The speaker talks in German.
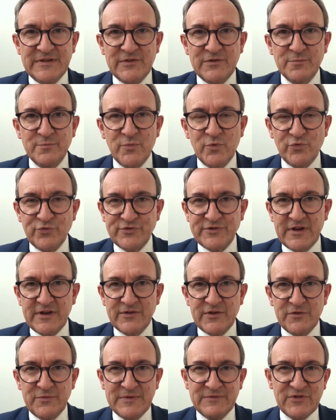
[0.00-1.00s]
diesem Muster.
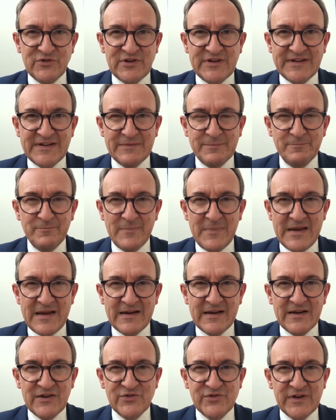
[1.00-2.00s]
Also es wird wahrscheinlich
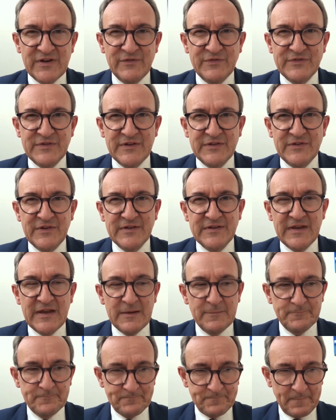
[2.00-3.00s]
mehrere Schriftsätze
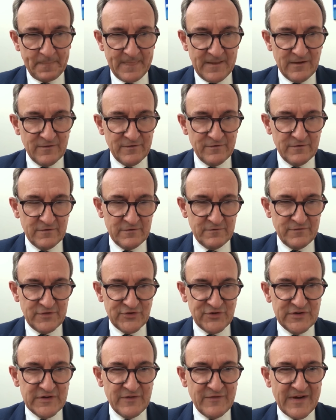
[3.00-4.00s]
geben, äh,
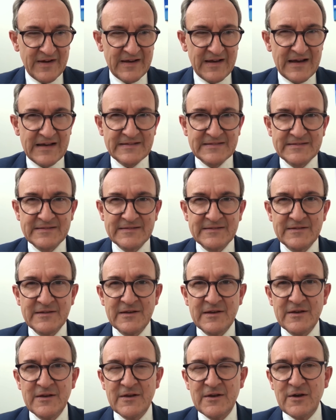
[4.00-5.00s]
verschiedene Varianten
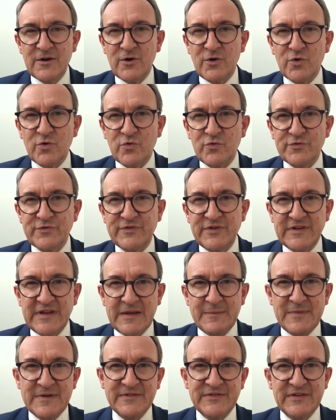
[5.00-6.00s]
und sie
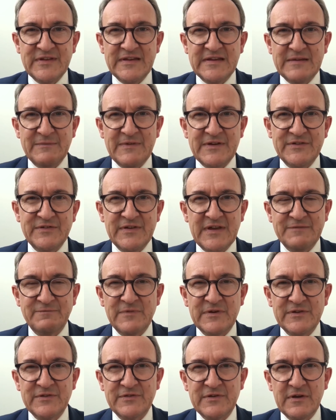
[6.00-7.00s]
nehmen sich, was
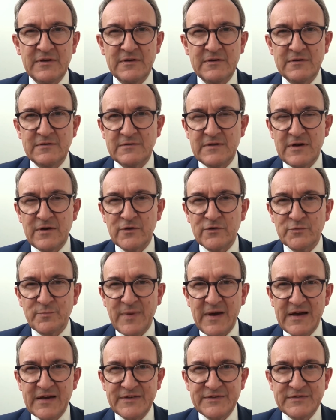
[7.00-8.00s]
etwas äh, daraus
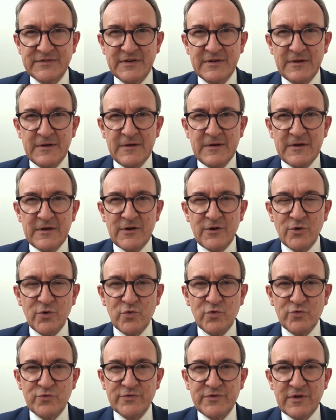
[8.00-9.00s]
passt
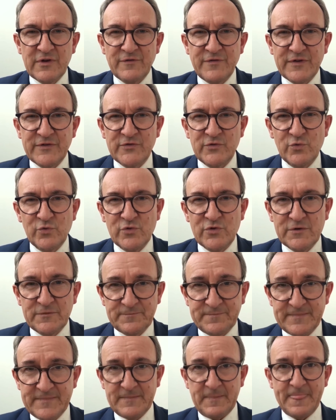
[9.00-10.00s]
und
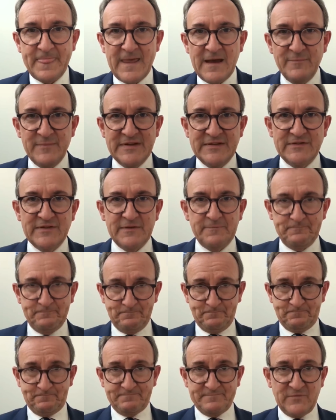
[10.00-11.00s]
versuchen damit
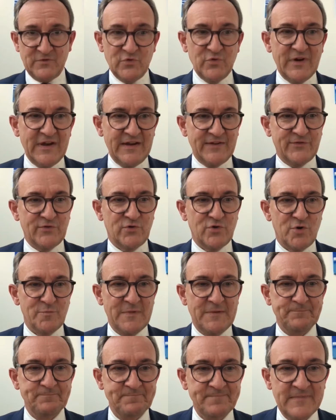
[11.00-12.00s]

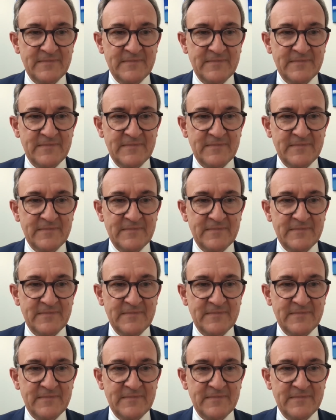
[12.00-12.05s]
zurechtzukommen.